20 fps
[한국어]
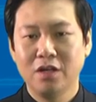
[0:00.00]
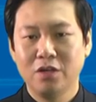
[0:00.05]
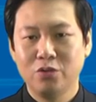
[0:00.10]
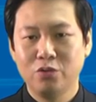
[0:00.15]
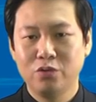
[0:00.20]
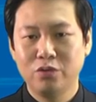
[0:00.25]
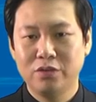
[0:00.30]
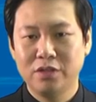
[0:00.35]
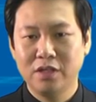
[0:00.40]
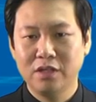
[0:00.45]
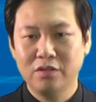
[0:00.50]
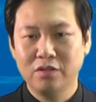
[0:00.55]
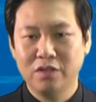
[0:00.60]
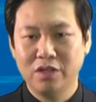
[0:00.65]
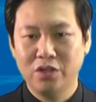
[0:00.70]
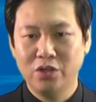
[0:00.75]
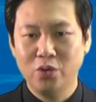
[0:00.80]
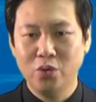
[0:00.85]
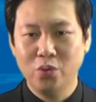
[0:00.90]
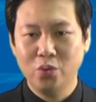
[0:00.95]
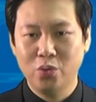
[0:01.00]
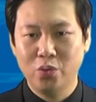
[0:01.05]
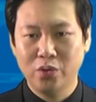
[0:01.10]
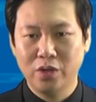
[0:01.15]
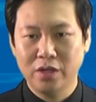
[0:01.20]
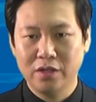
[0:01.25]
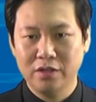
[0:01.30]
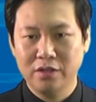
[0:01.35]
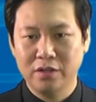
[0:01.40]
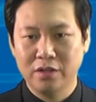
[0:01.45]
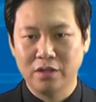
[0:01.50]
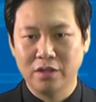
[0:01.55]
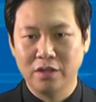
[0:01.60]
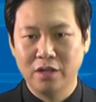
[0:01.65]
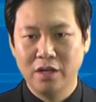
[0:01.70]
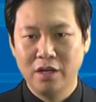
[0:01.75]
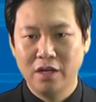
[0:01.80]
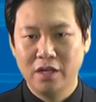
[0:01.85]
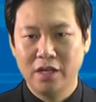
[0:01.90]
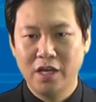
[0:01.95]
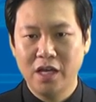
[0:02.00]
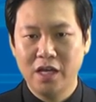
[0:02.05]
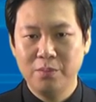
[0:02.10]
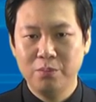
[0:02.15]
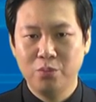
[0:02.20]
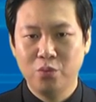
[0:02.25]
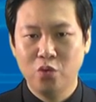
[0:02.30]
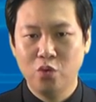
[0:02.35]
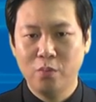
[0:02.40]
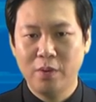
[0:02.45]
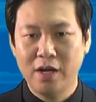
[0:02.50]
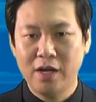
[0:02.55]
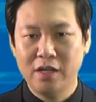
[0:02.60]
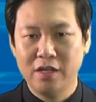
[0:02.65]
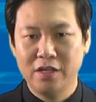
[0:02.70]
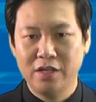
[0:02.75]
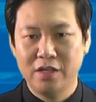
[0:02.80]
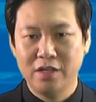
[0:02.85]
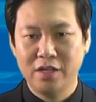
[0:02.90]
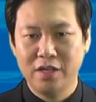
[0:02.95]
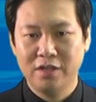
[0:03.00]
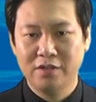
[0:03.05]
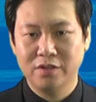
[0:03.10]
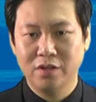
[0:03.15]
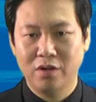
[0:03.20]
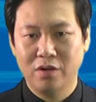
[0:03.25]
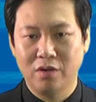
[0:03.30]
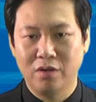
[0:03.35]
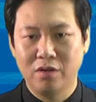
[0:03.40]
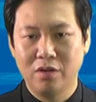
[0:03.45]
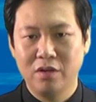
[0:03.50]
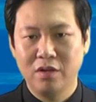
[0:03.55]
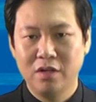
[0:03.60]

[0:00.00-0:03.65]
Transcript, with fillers: 우체국 이용 고객은 개인 모바일 기기에서